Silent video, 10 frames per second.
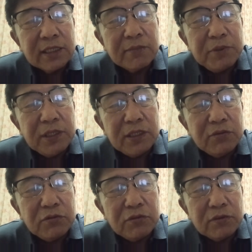那必
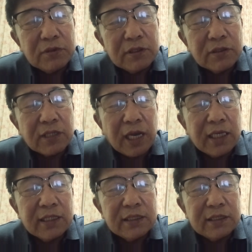须要
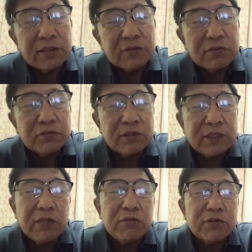谈，先从
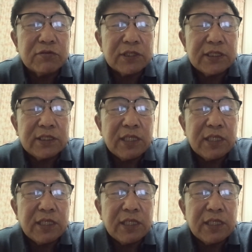姜昆说起。